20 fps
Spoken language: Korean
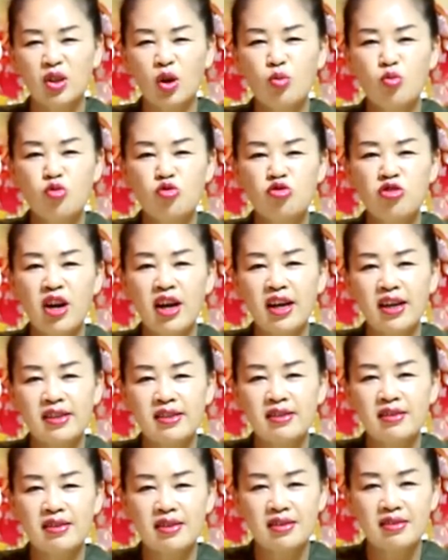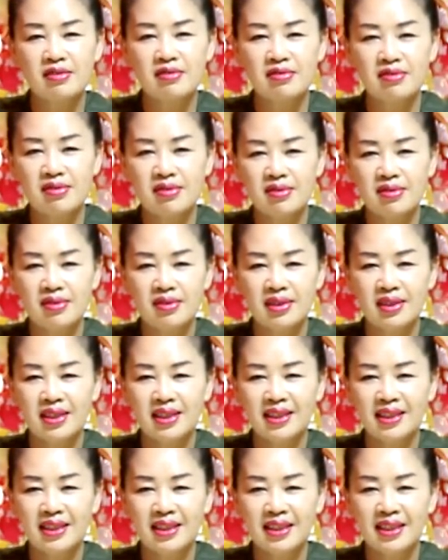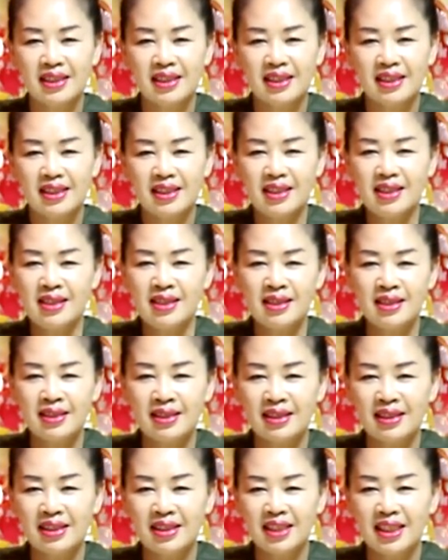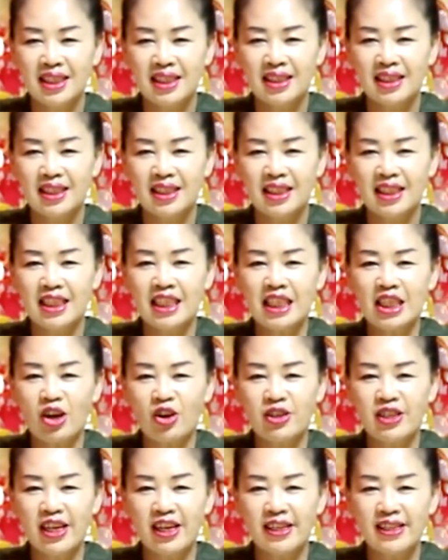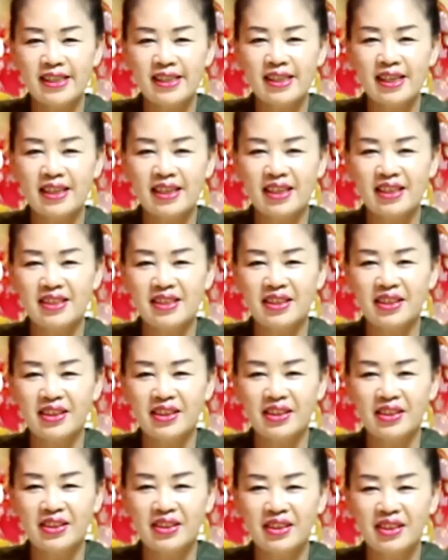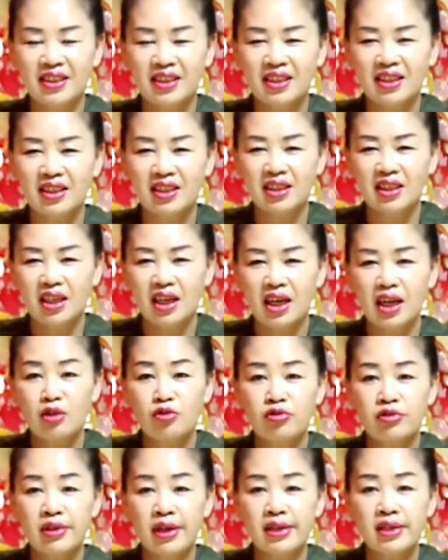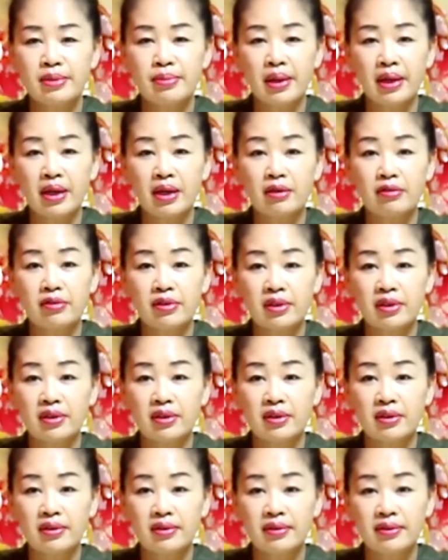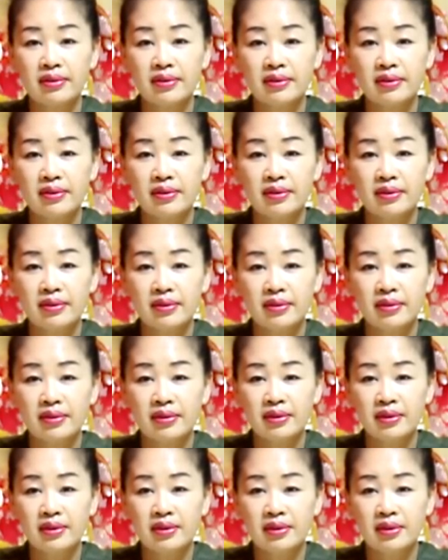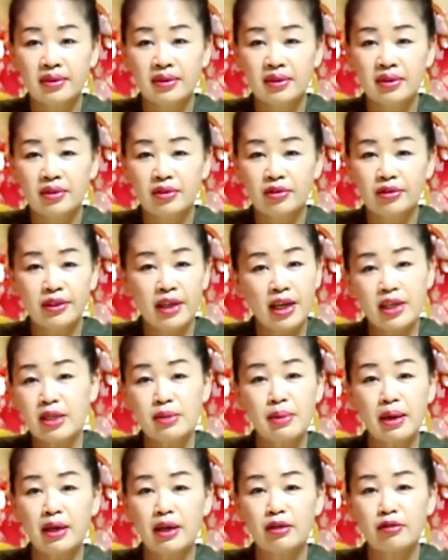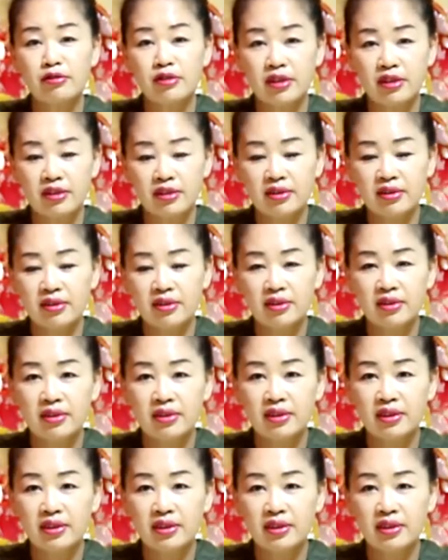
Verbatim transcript: 너무 우라가 쳐가지고 왜 또 우라가 쳐이 영상을 찍게 됐어요. 아 그래요? 아 굿하지 말라고요. 네? 굿하지 말라고요.